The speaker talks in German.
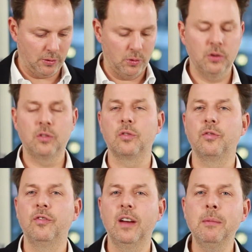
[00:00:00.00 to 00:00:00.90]
Und
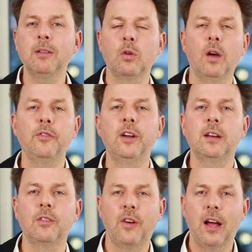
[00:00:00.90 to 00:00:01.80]
wenn man zur
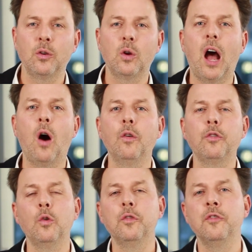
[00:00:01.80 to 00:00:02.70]
öffentlichen Fahndung
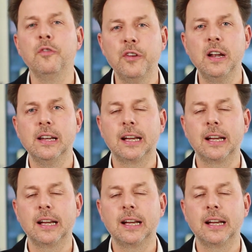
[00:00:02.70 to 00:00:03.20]
aufrufen will,